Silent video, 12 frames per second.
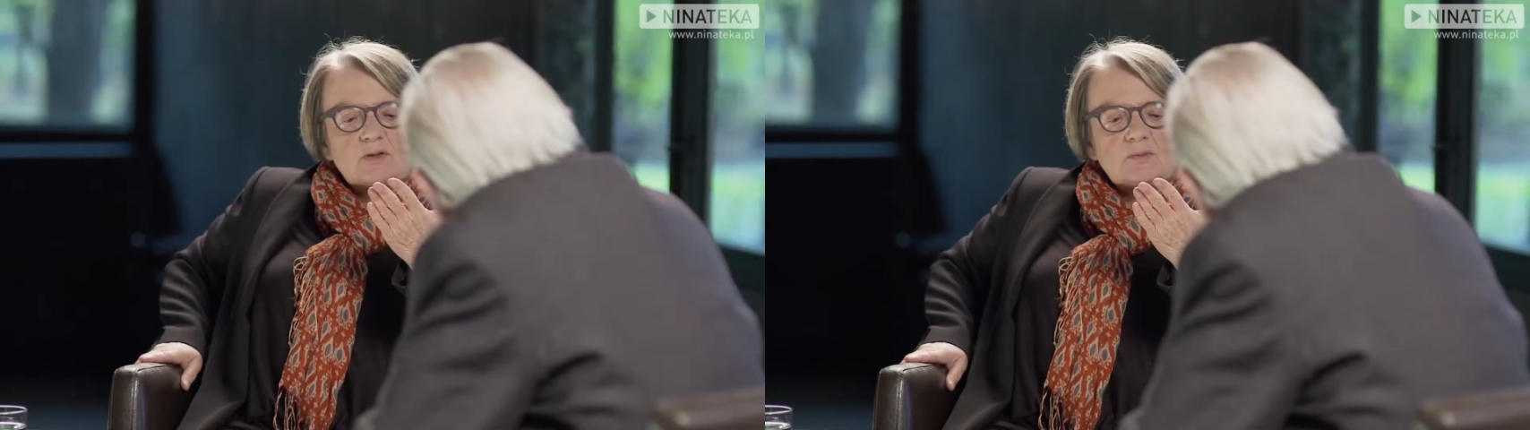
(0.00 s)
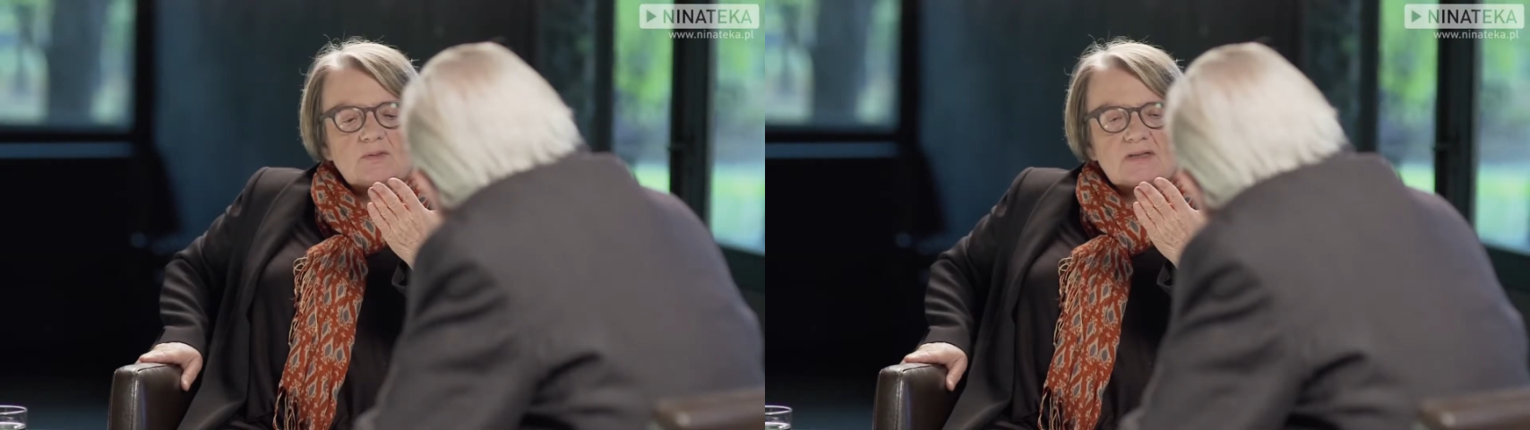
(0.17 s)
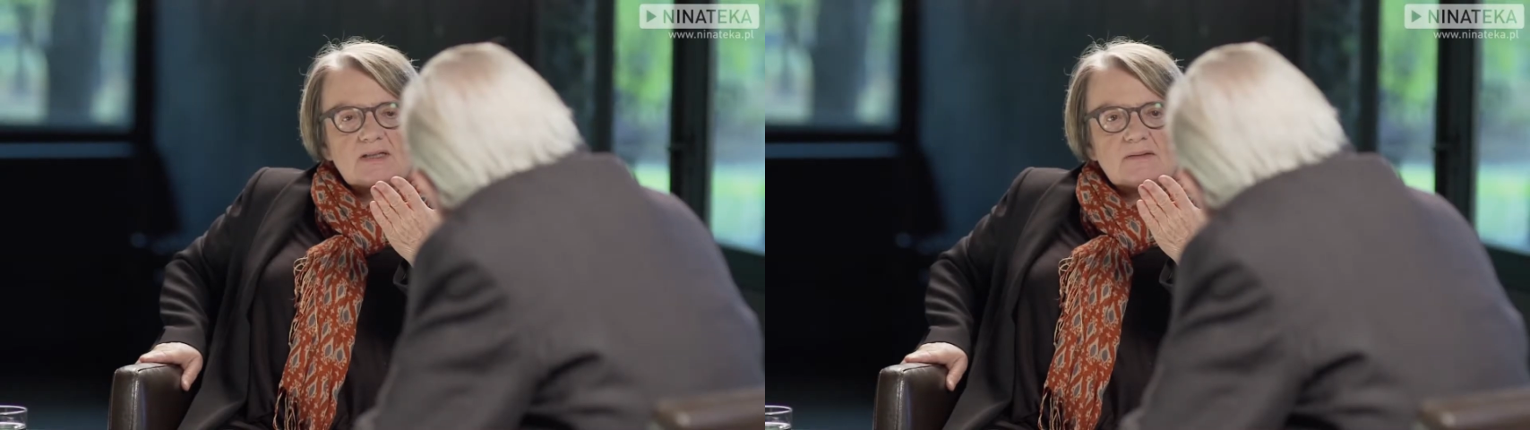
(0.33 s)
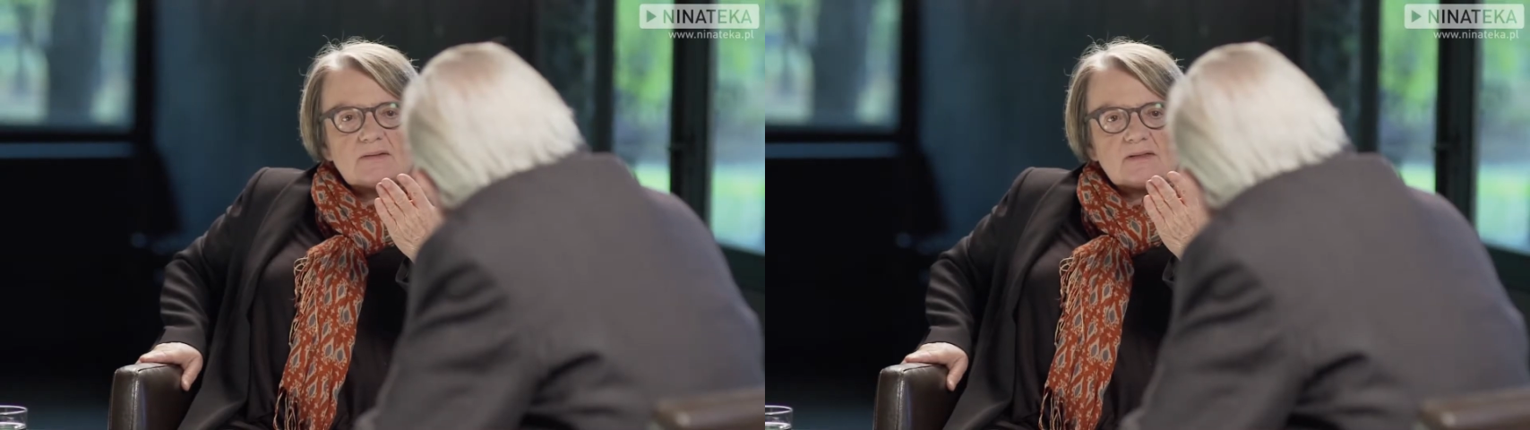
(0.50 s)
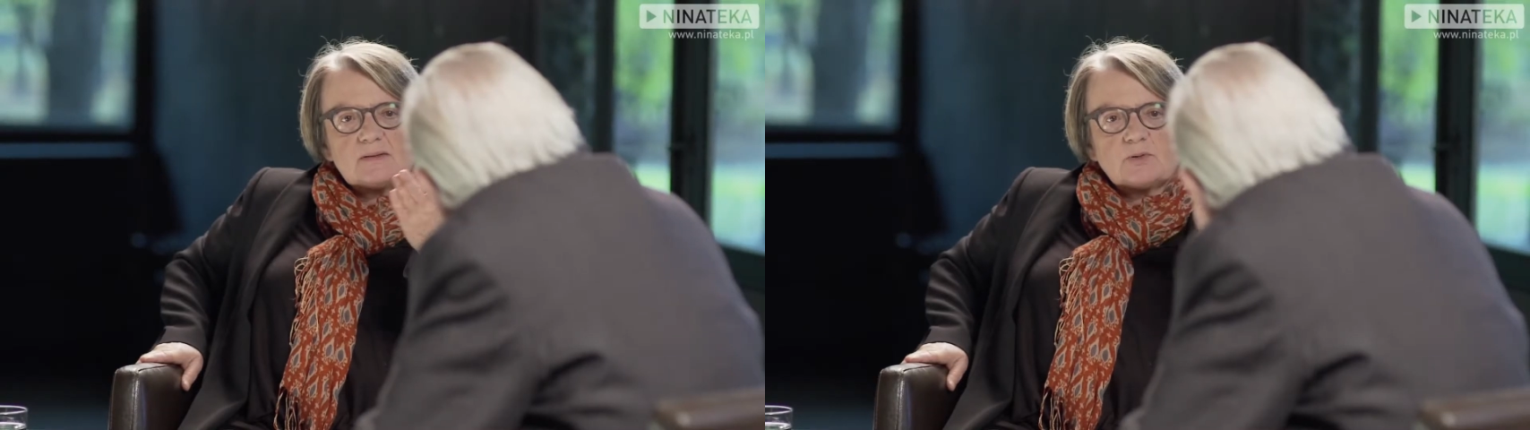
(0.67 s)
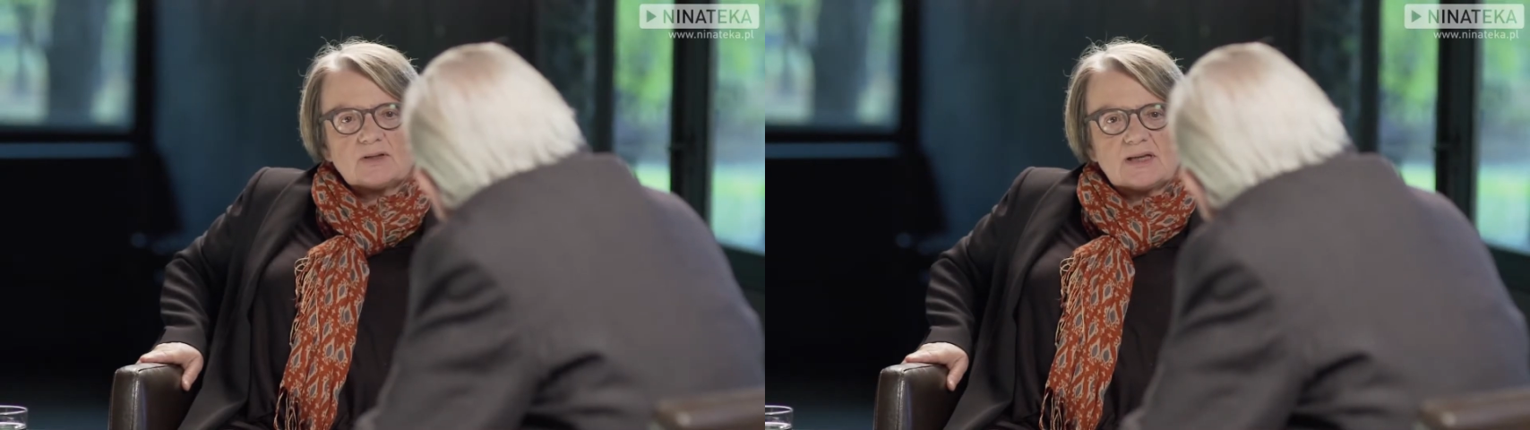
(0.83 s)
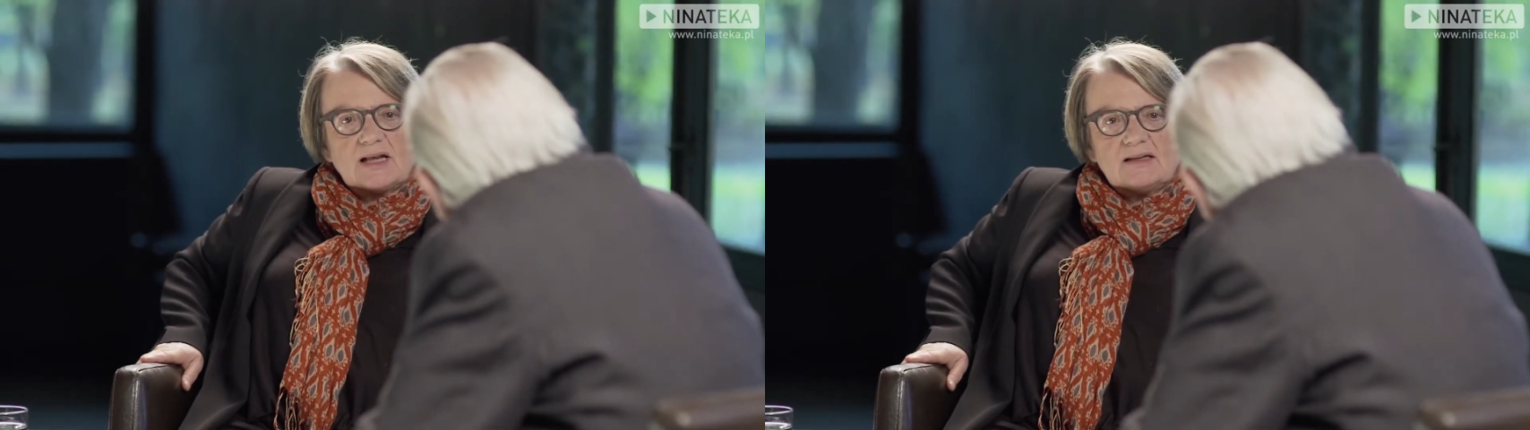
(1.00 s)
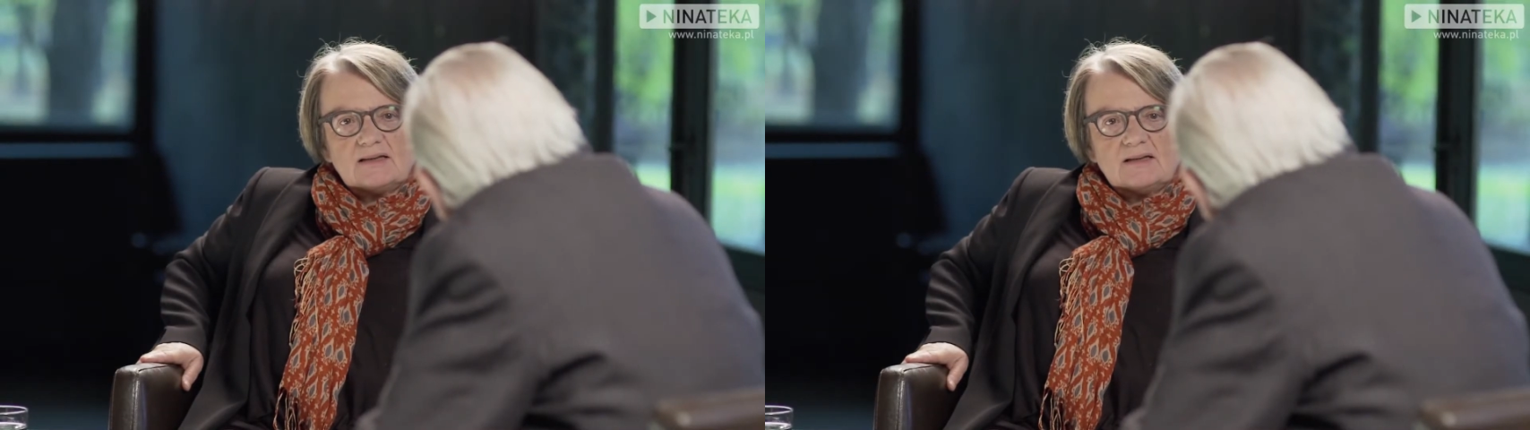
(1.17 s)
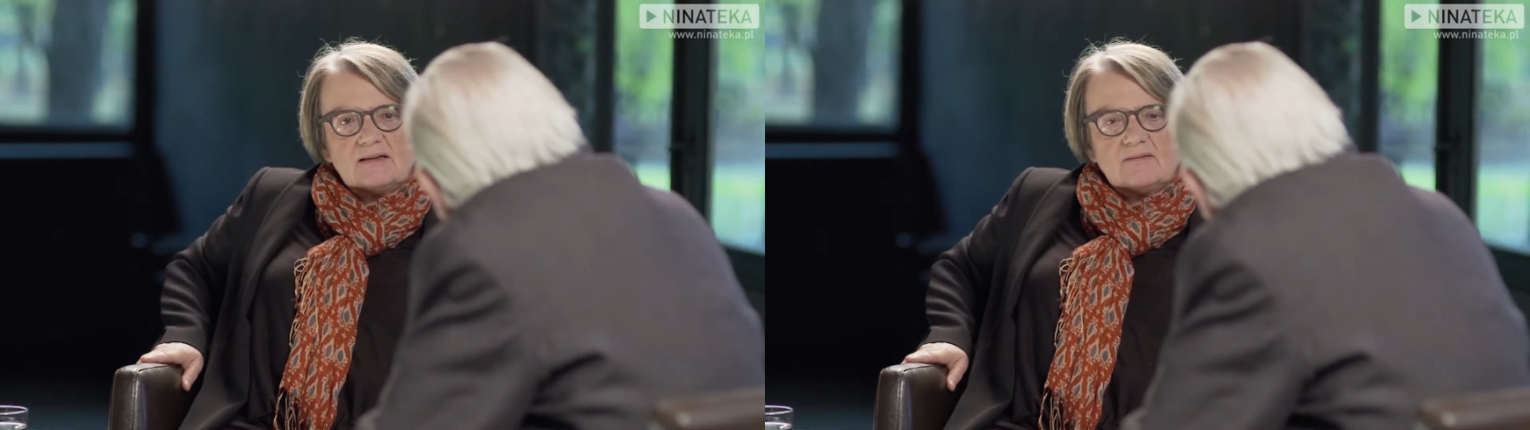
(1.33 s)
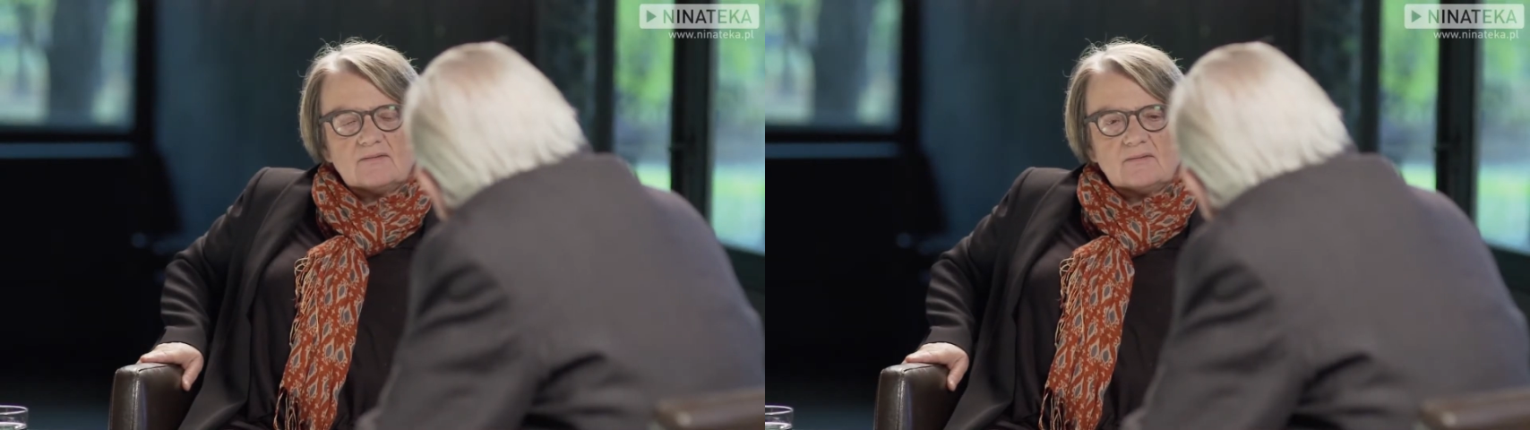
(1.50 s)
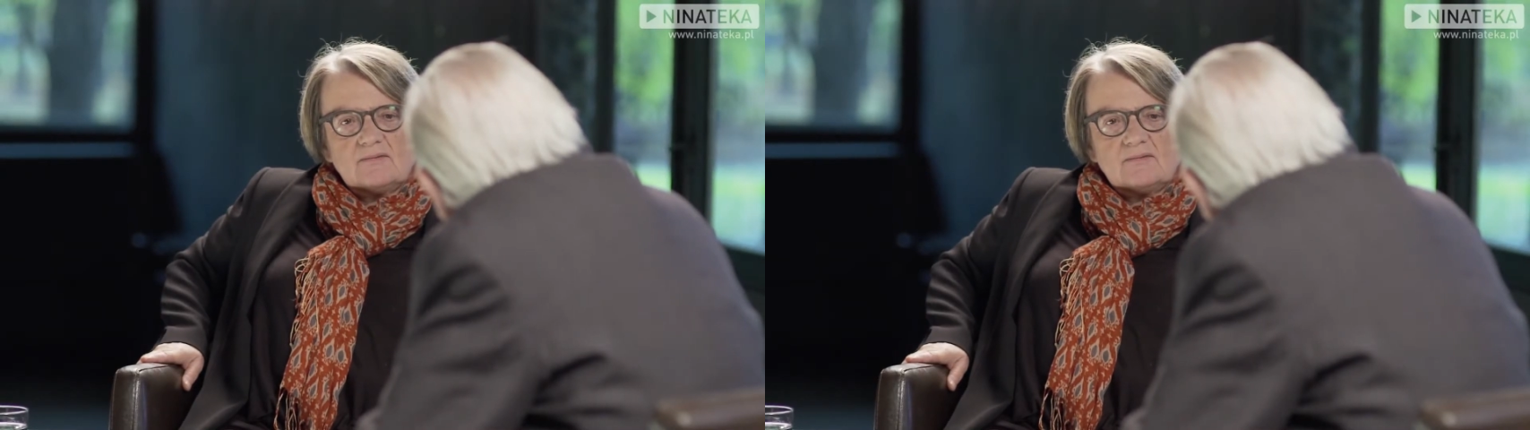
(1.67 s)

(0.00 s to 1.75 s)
myśmy się spotkali,